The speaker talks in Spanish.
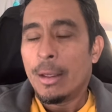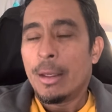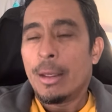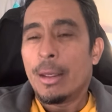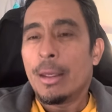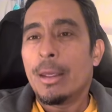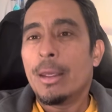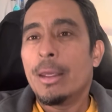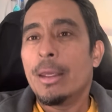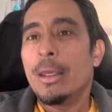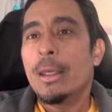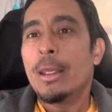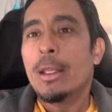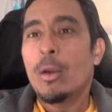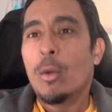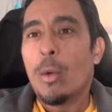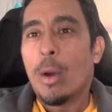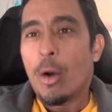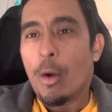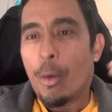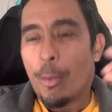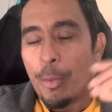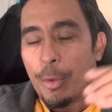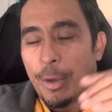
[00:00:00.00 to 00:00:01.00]
y
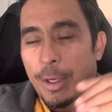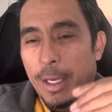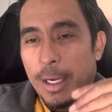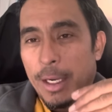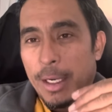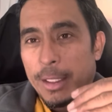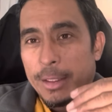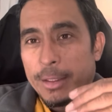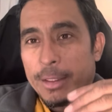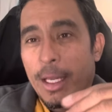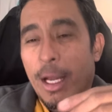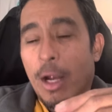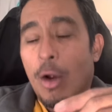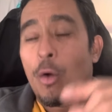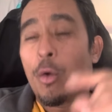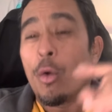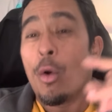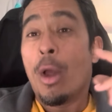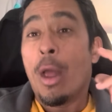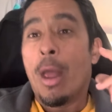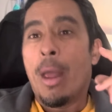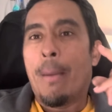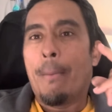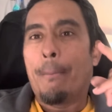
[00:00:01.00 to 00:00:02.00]
luego poner el estaco
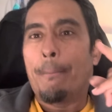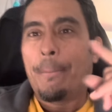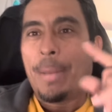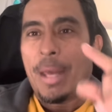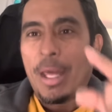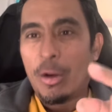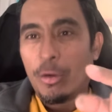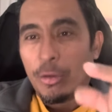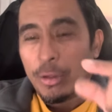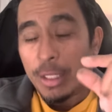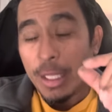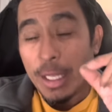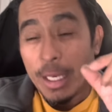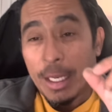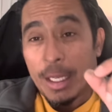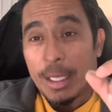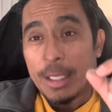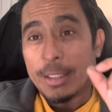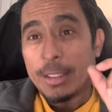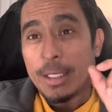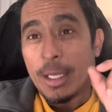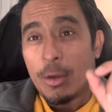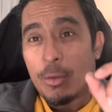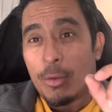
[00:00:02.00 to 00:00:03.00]
pero tiene que
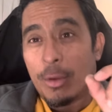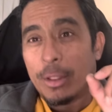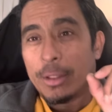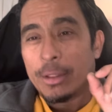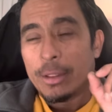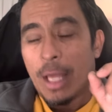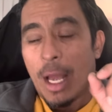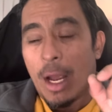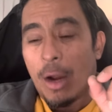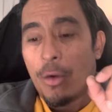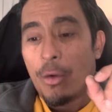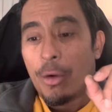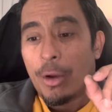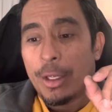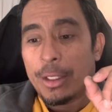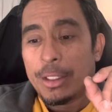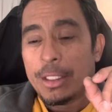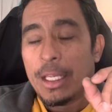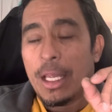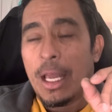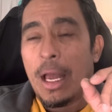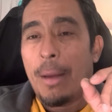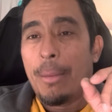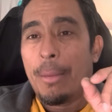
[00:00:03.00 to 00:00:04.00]
ser un estaco que
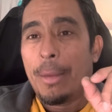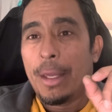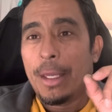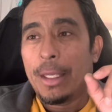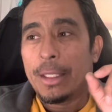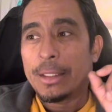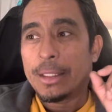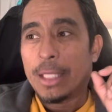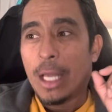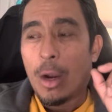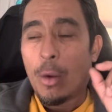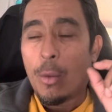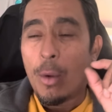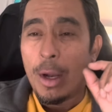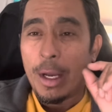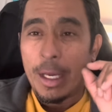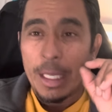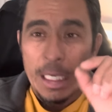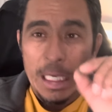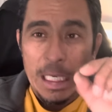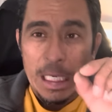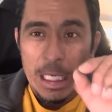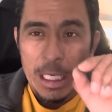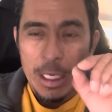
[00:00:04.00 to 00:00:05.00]
se llame estaco
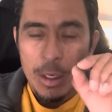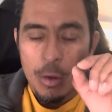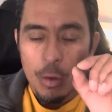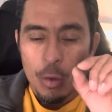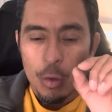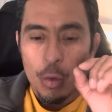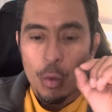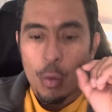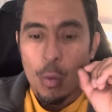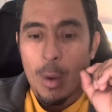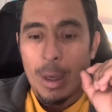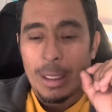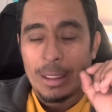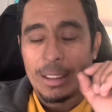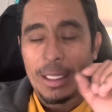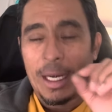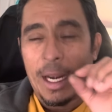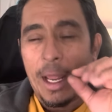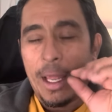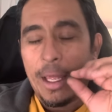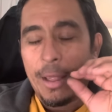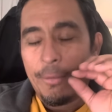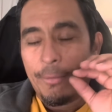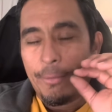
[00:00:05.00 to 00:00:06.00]
acrílico, lo cual
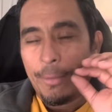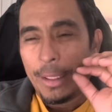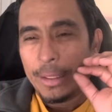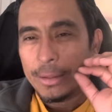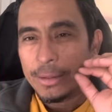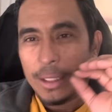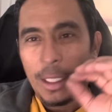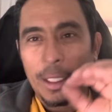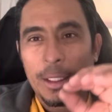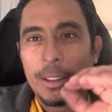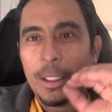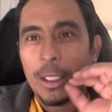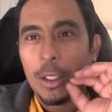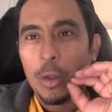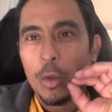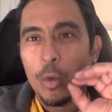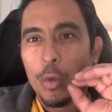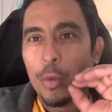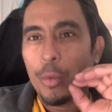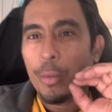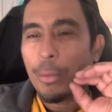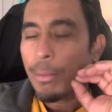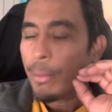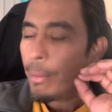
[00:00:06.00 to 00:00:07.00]
trae bastante
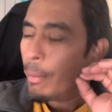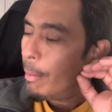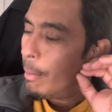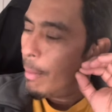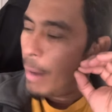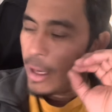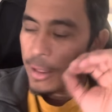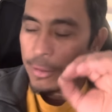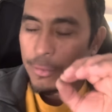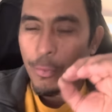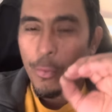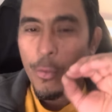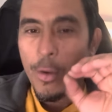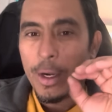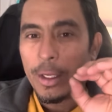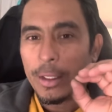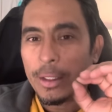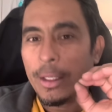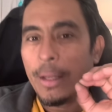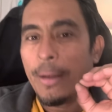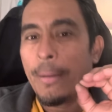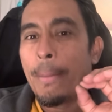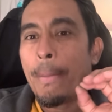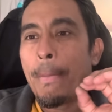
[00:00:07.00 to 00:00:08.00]
glue más
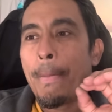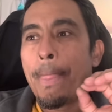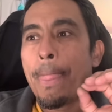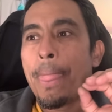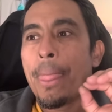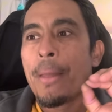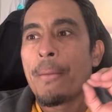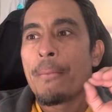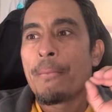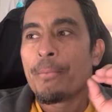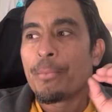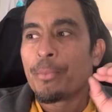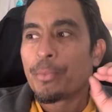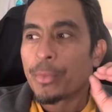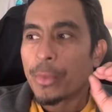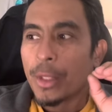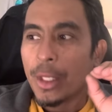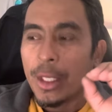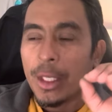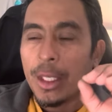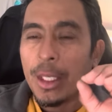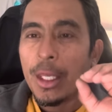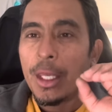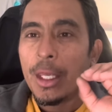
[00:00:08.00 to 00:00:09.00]
fuerte
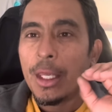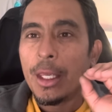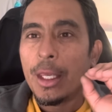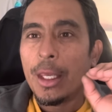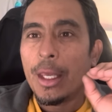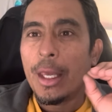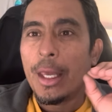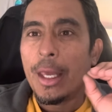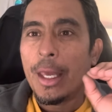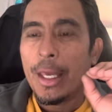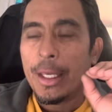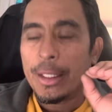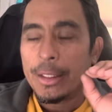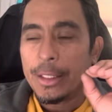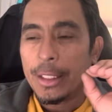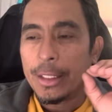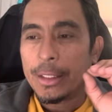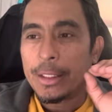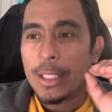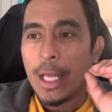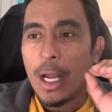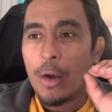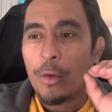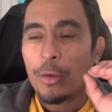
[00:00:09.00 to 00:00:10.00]
y este
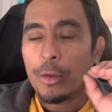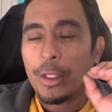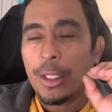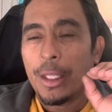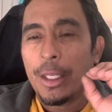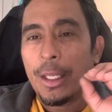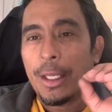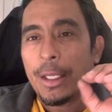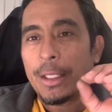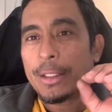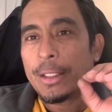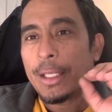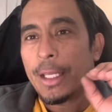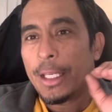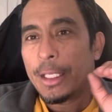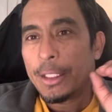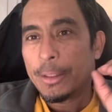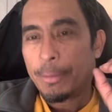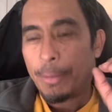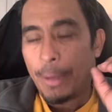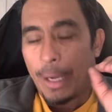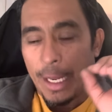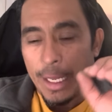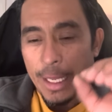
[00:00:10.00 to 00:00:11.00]
estaco tiene que ser
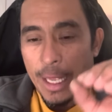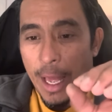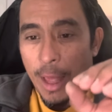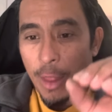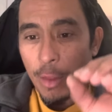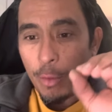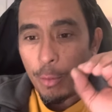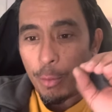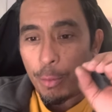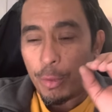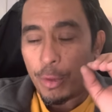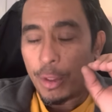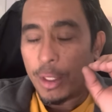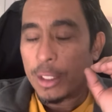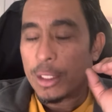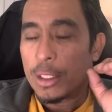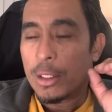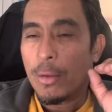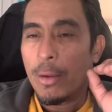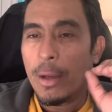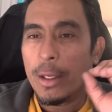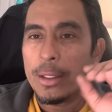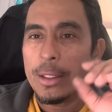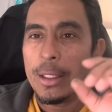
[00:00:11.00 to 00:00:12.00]
sprayado porque si
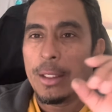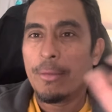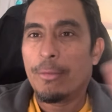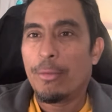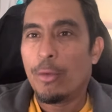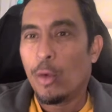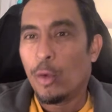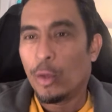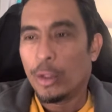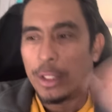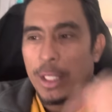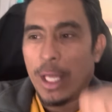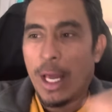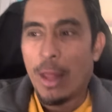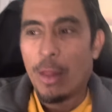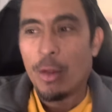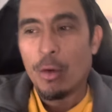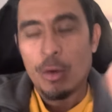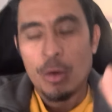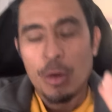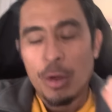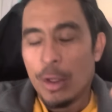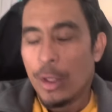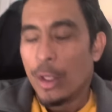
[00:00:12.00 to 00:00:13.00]
lo hacen
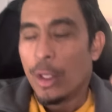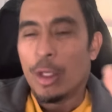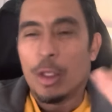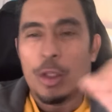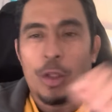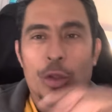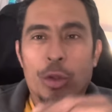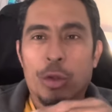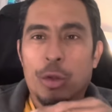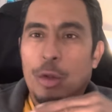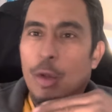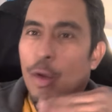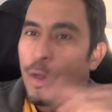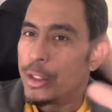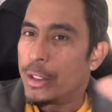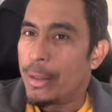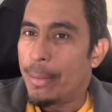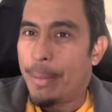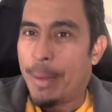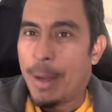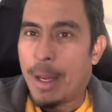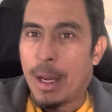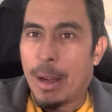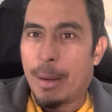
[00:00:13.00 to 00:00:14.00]
floteado no se
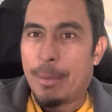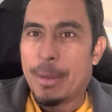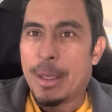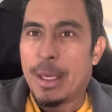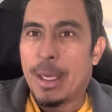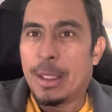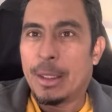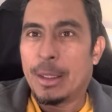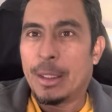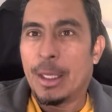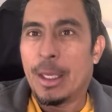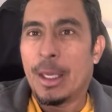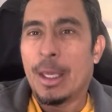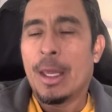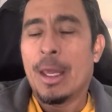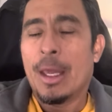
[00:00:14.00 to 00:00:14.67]
pega mi gente.